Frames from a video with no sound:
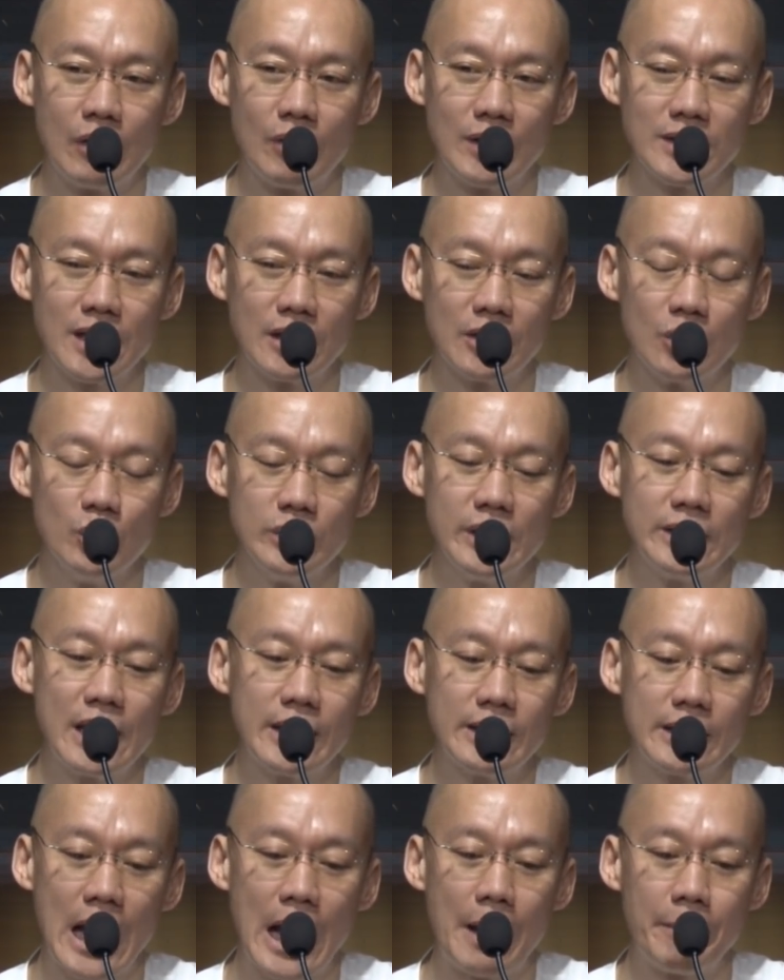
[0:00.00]
แต่ว่าสัตุที่
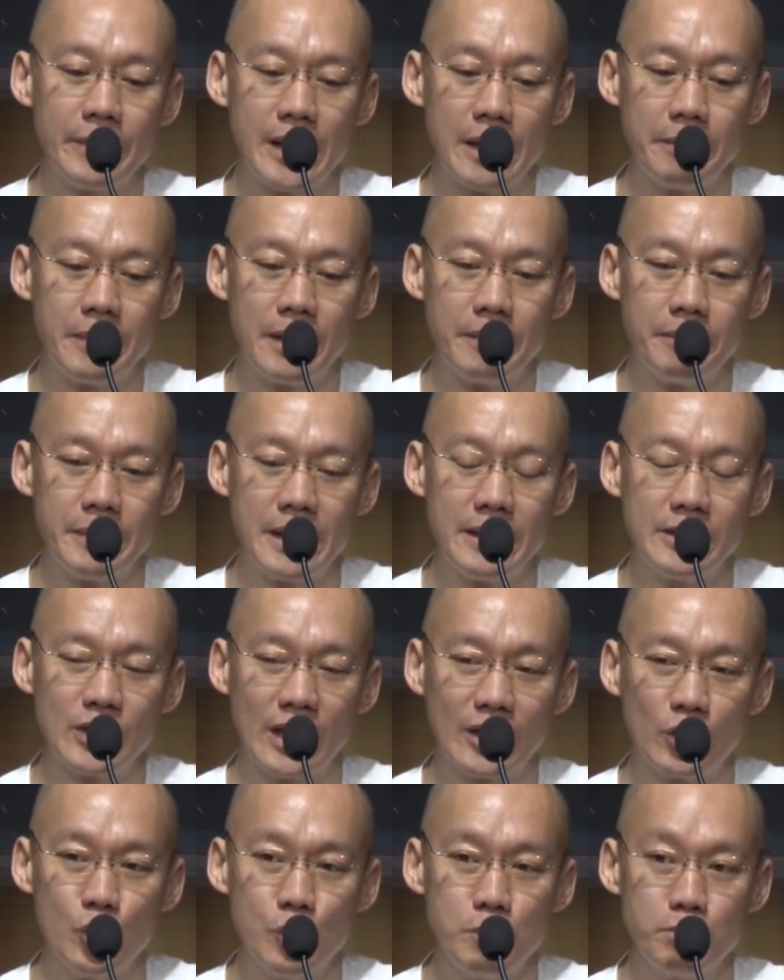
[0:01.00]
ท่านทำเนี่ยมันเป็น
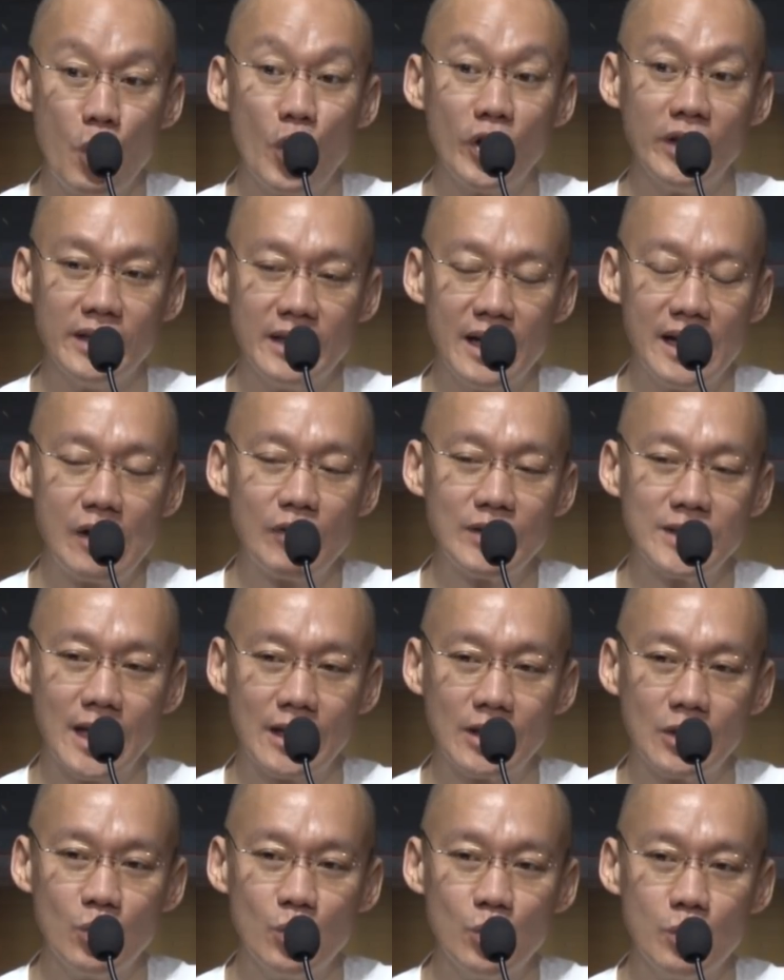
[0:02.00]
สัตุป่นนะเรียกว่า
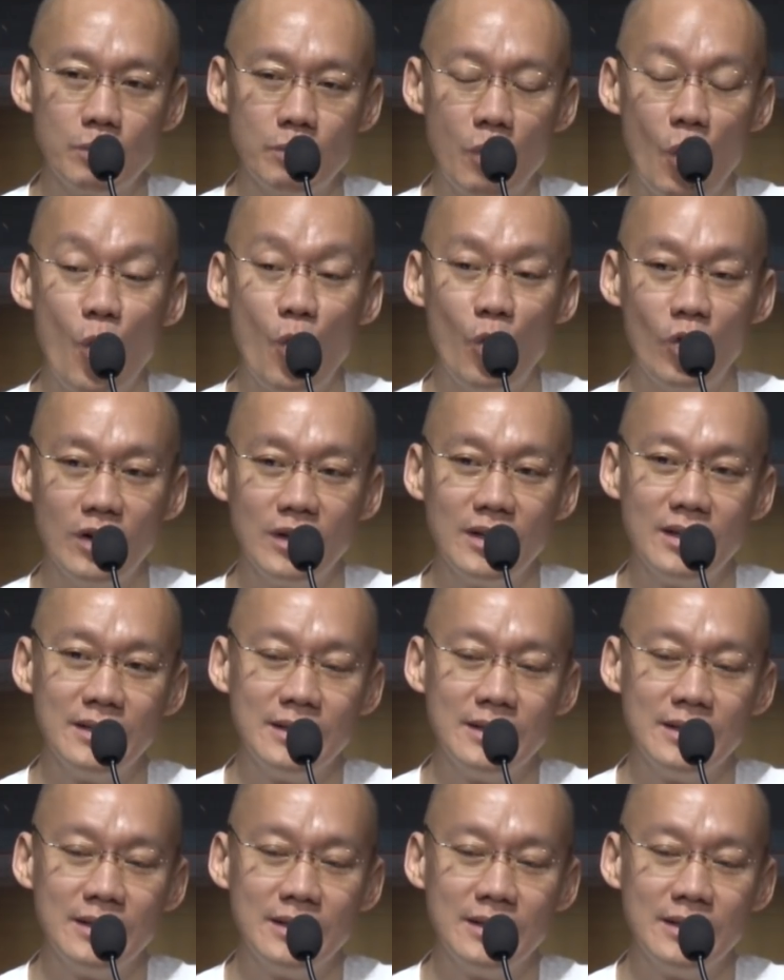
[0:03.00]
สัตุผง